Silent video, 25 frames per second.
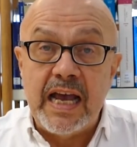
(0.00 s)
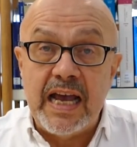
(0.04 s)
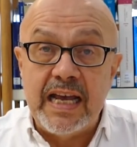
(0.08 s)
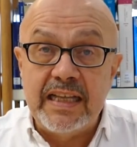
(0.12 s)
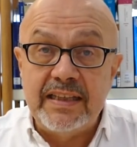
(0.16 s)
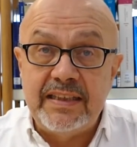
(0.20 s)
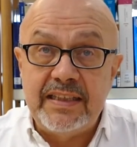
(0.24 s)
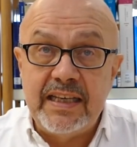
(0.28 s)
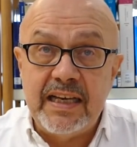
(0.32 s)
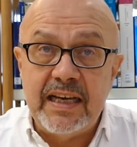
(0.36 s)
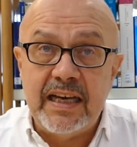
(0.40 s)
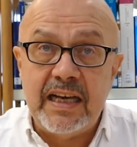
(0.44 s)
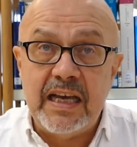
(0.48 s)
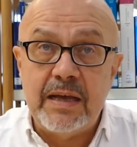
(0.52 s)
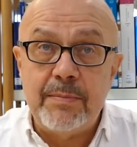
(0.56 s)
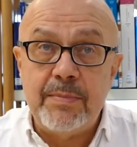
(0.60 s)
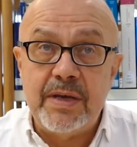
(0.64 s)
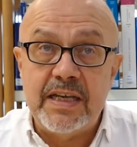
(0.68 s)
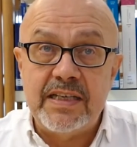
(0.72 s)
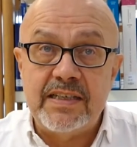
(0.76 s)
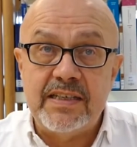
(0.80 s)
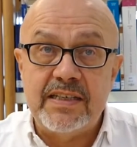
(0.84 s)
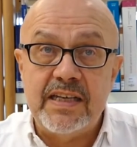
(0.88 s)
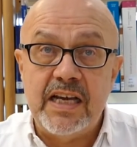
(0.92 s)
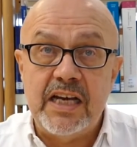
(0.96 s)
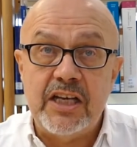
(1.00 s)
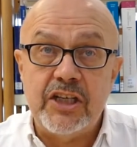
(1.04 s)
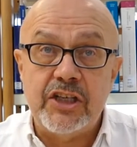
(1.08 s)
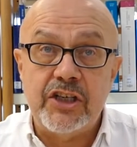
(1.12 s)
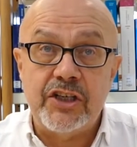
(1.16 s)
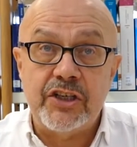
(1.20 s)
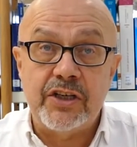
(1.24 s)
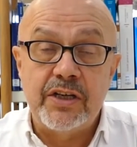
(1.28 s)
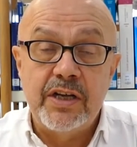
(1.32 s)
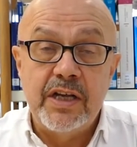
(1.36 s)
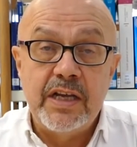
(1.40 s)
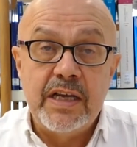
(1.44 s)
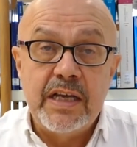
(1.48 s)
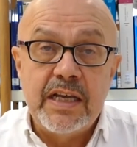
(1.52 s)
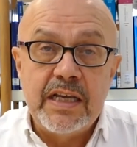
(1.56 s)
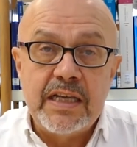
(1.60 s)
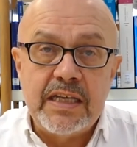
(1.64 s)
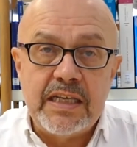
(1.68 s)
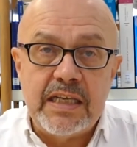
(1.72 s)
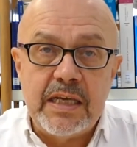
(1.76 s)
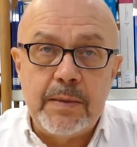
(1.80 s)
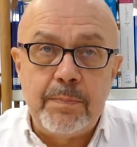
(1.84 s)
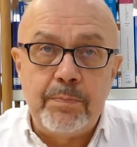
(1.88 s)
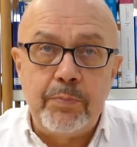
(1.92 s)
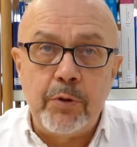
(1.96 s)
inter-MSH
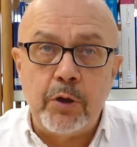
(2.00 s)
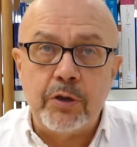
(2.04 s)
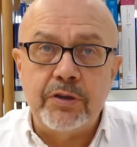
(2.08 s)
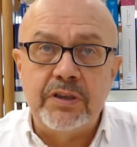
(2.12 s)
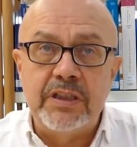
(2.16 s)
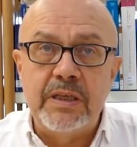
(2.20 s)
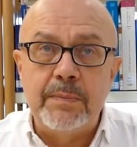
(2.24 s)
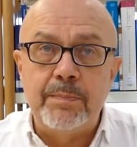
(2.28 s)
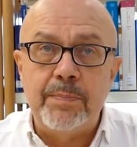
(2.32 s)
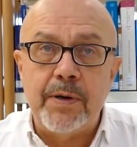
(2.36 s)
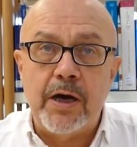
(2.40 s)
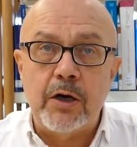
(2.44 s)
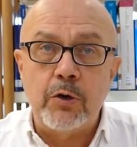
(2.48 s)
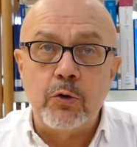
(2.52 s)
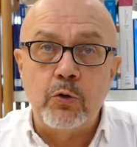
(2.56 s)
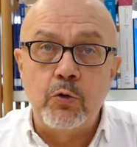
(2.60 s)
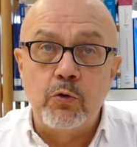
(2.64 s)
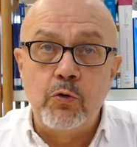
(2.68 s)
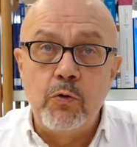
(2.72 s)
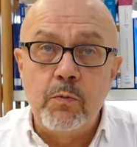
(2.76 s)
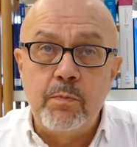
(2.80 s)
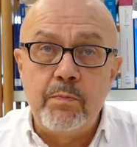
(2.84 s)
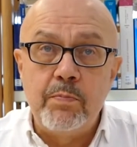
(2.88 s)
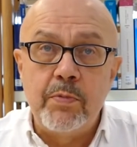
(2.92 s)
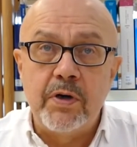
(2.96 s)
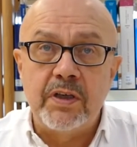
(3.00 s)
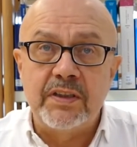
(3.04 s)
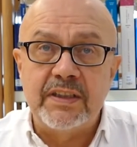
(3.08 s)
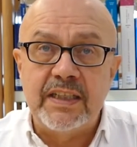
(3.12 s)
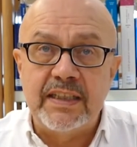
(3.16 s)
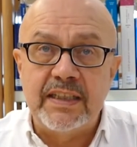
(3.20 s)
qui est porté par le groupement